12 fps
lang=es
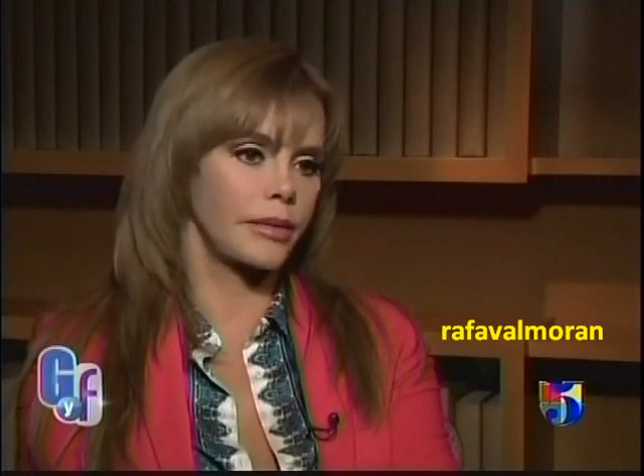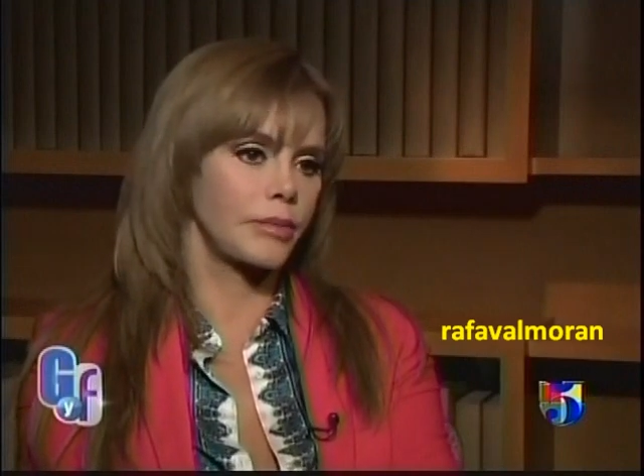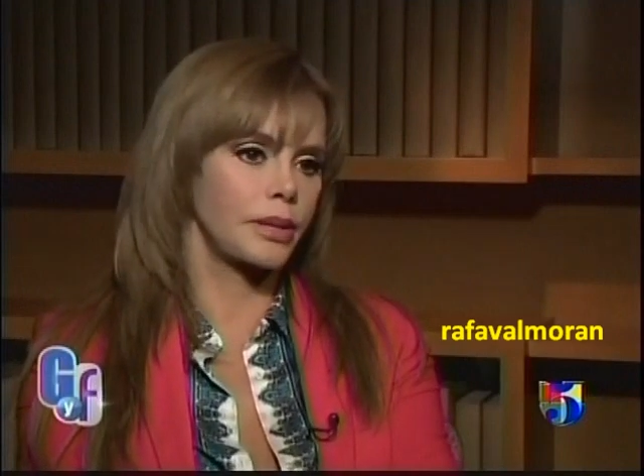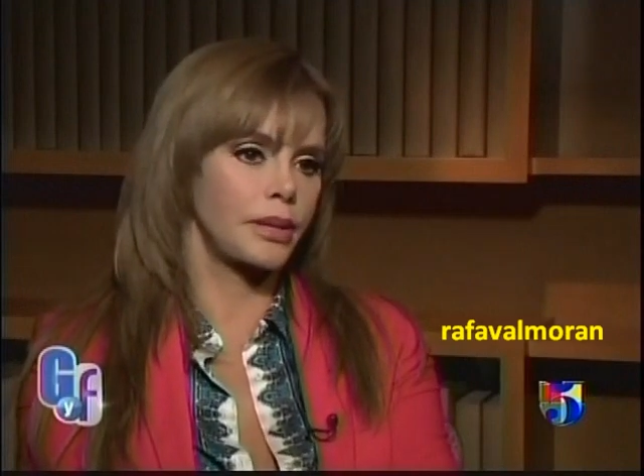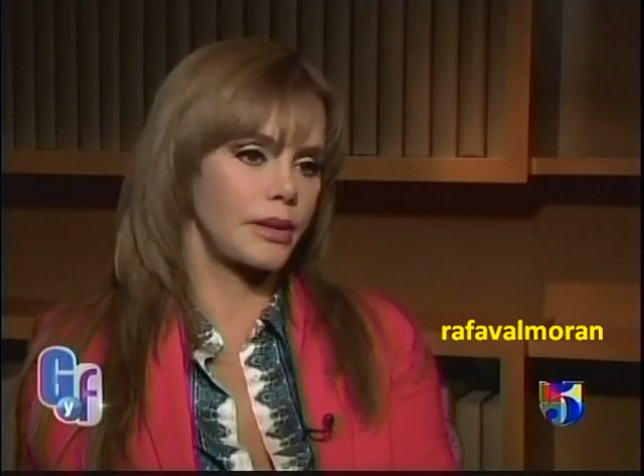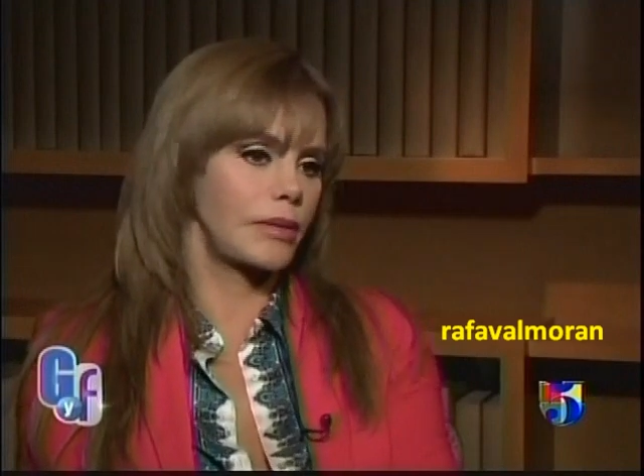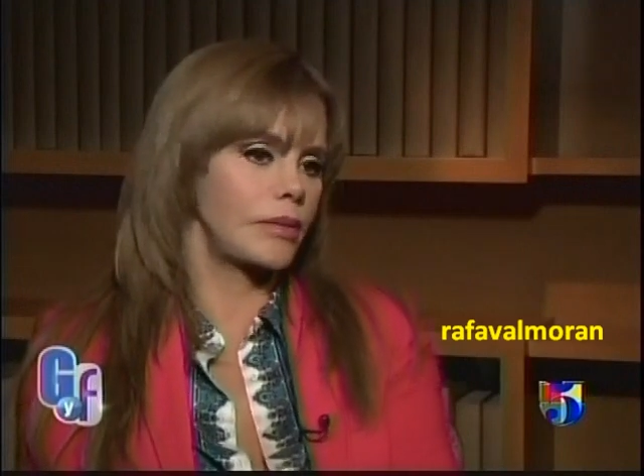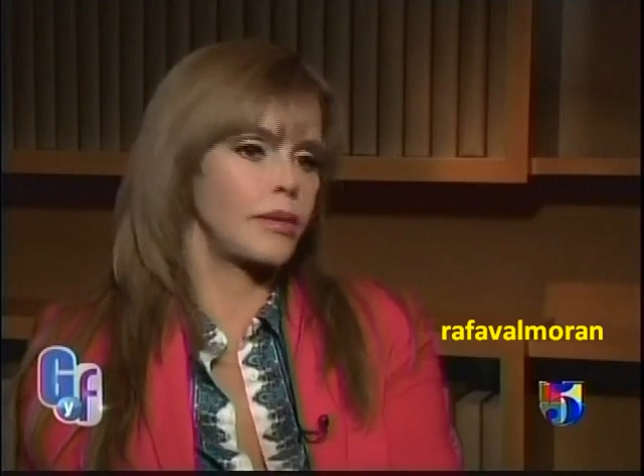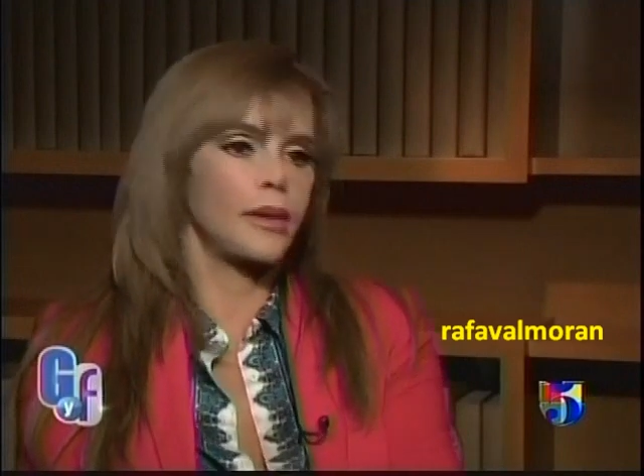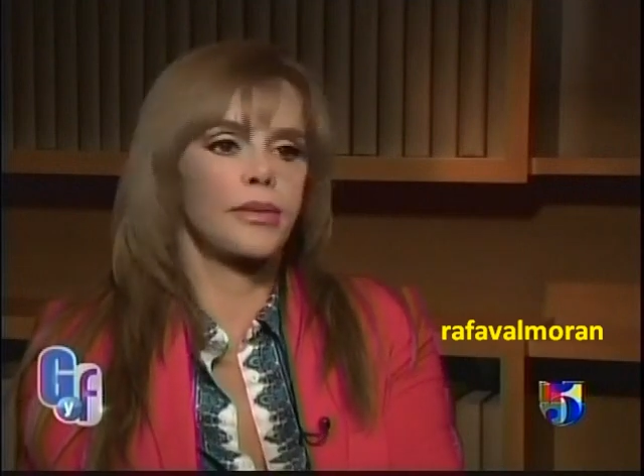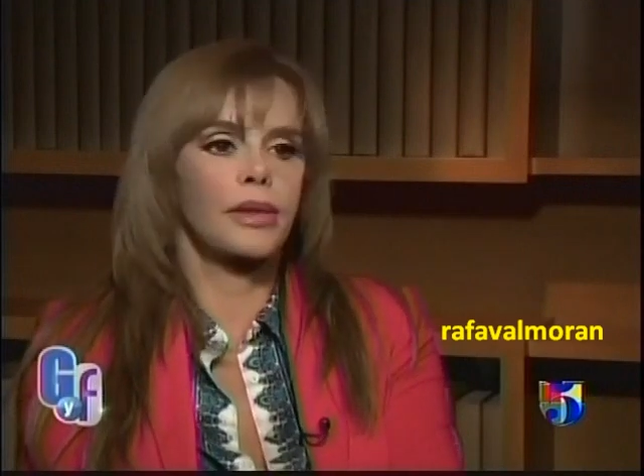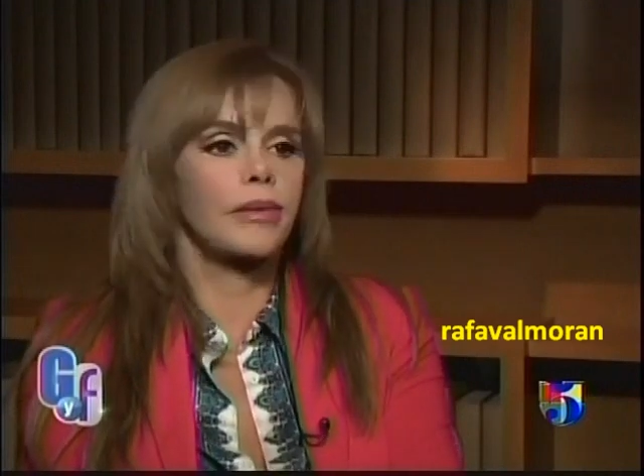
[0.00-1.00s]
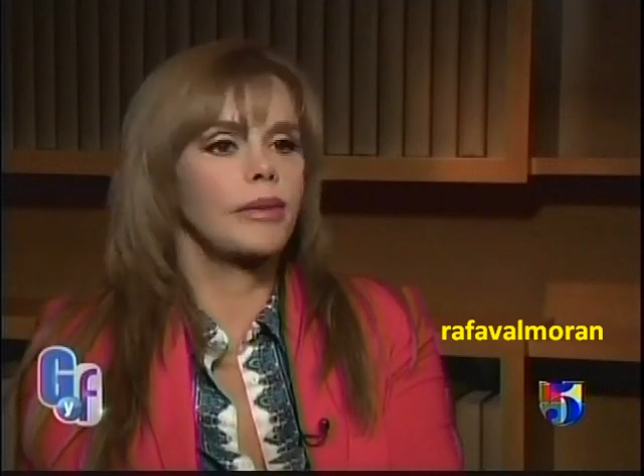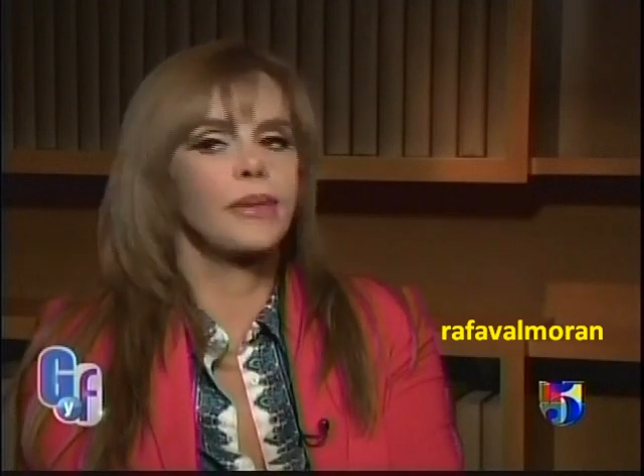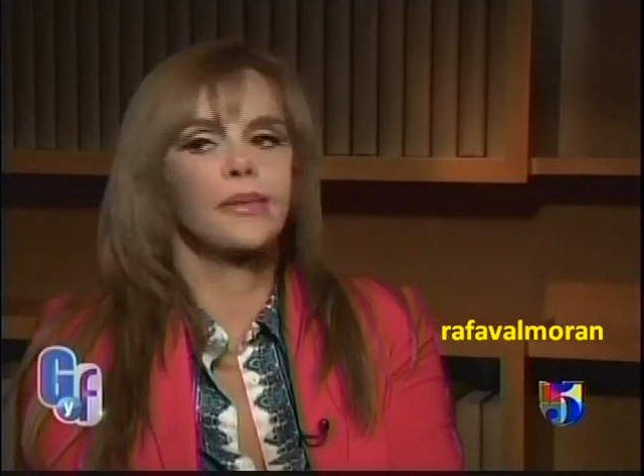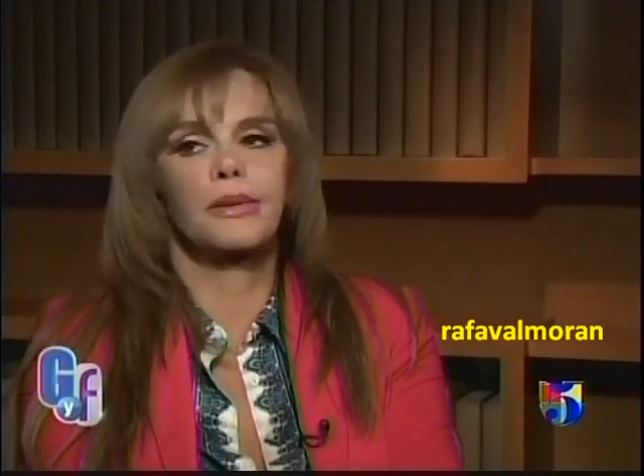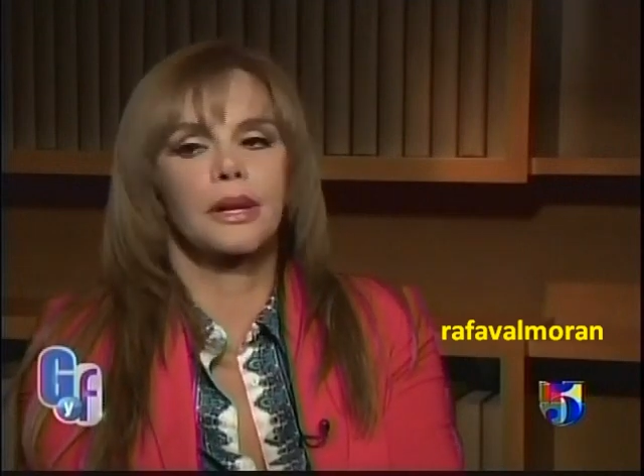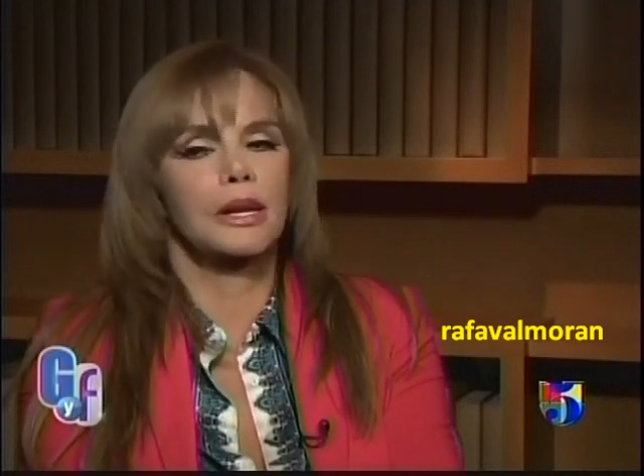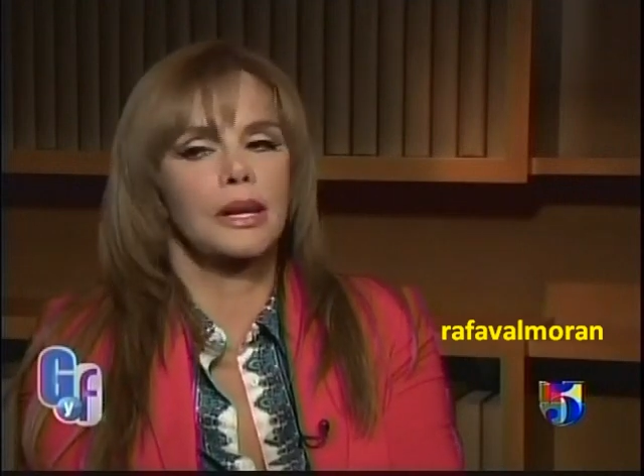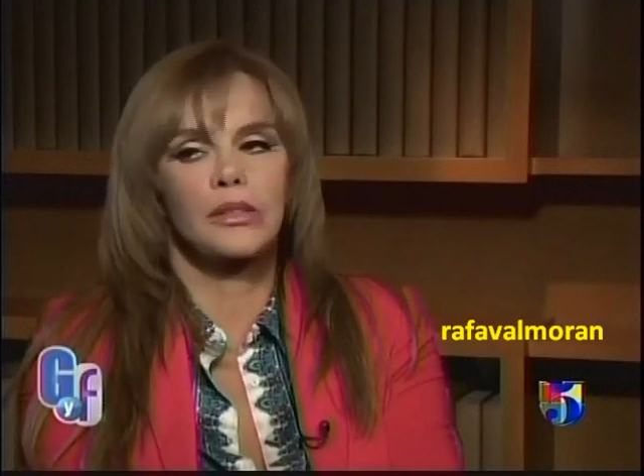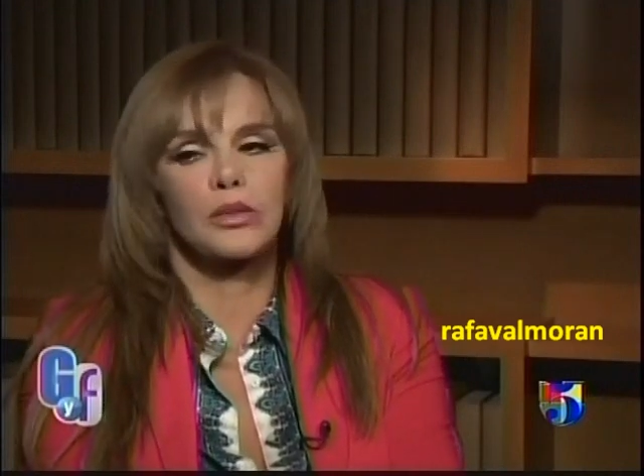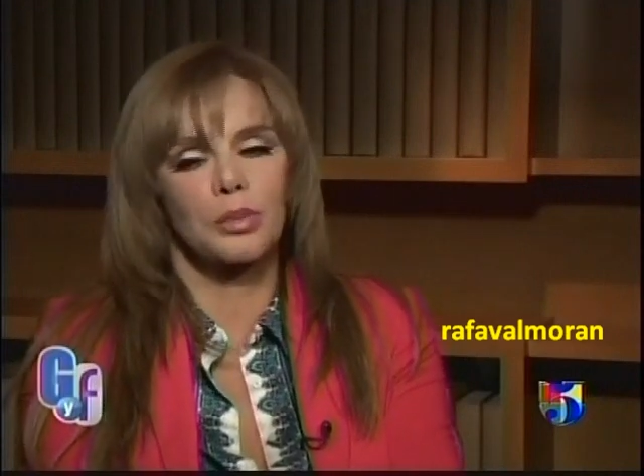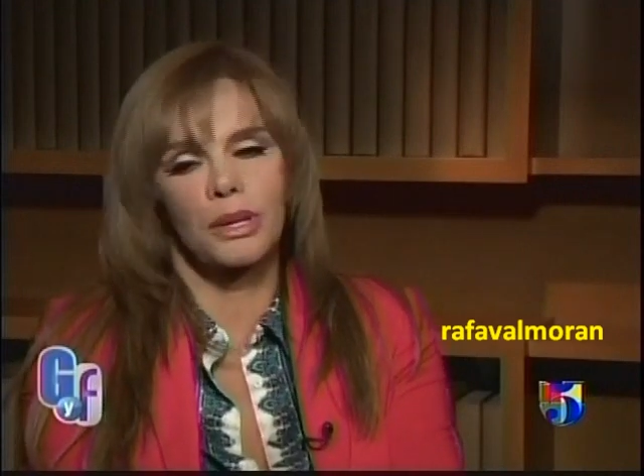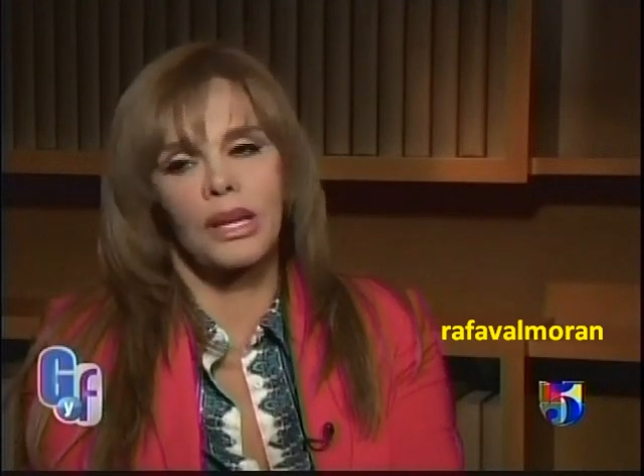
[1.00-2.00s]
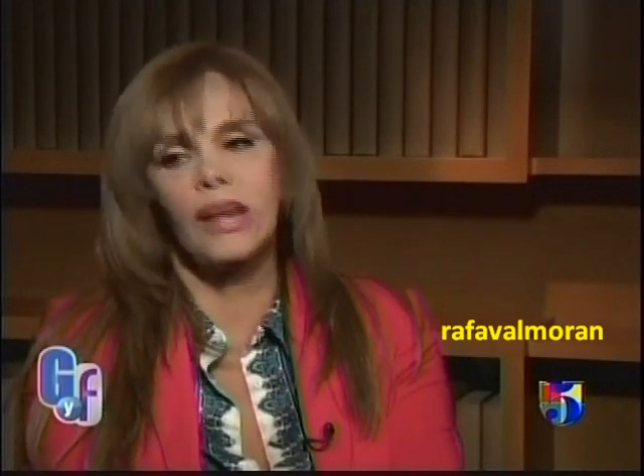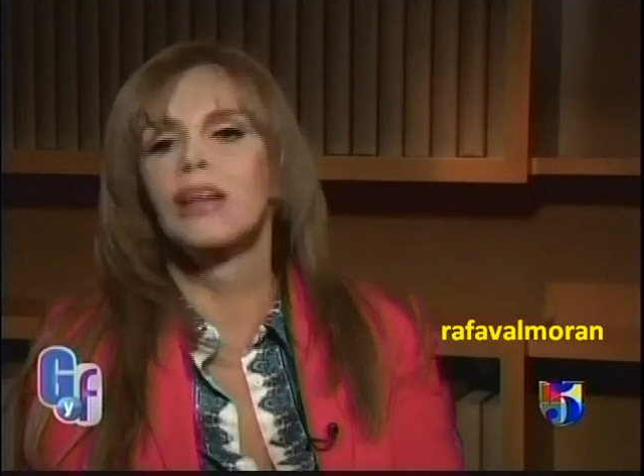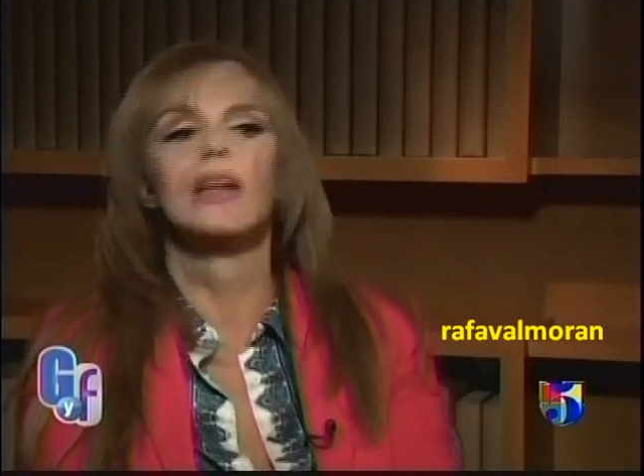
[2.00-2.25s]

¿Entiendes? O sea, dije una tontería estúpida,